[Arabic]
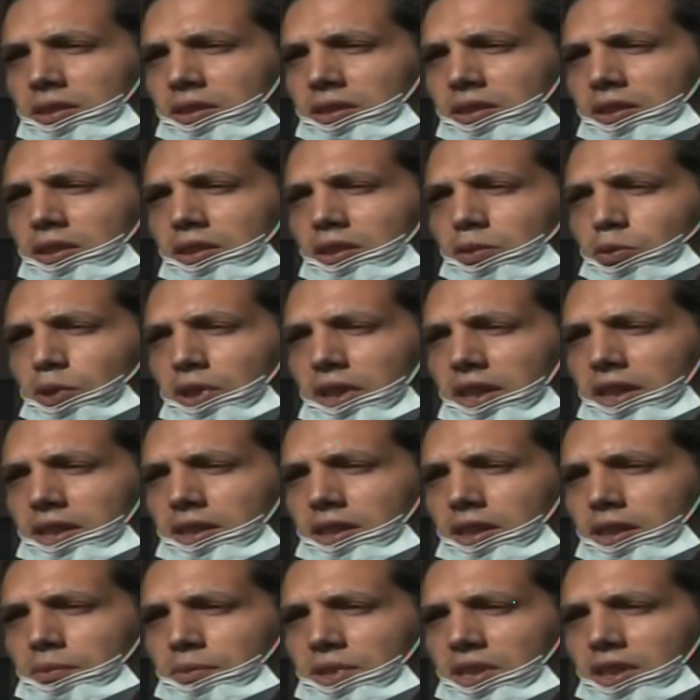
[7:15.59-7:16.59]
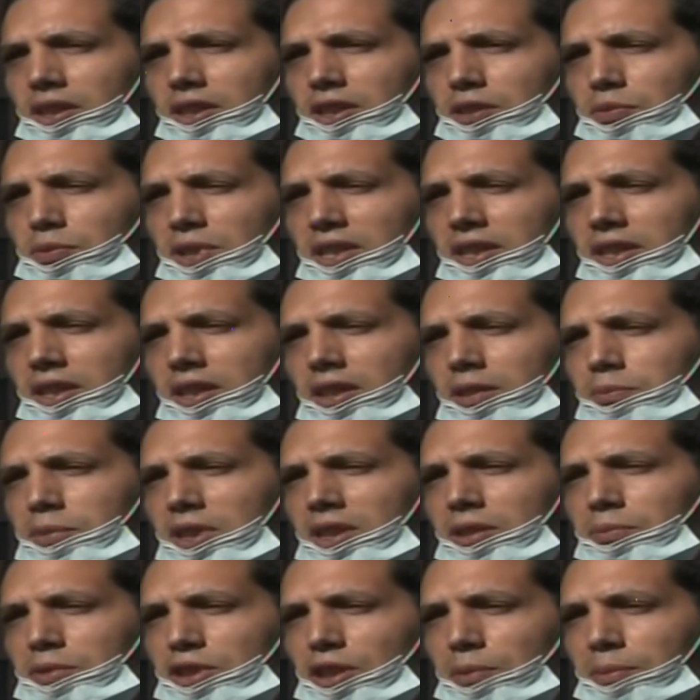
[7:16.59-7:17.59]
آه، ولايه تلمسان الاجماليه
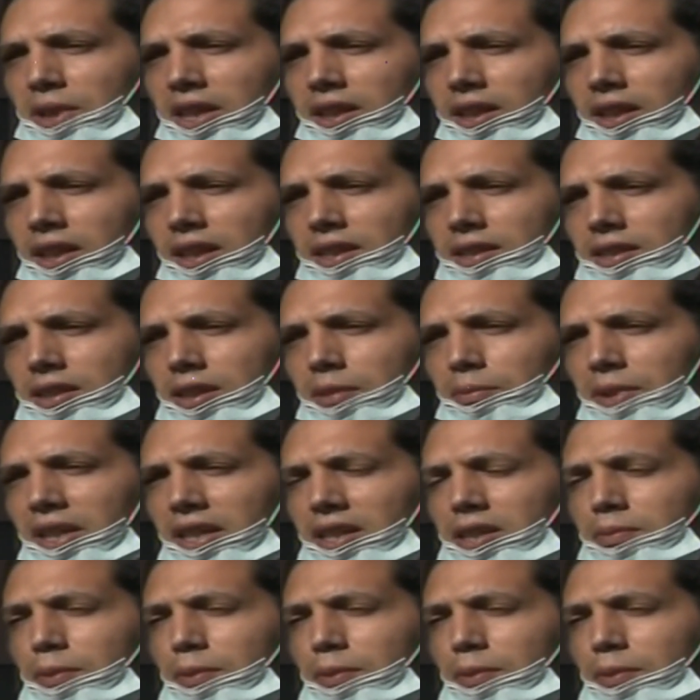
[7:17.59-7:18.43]
بشبكه الغاز الطبيعي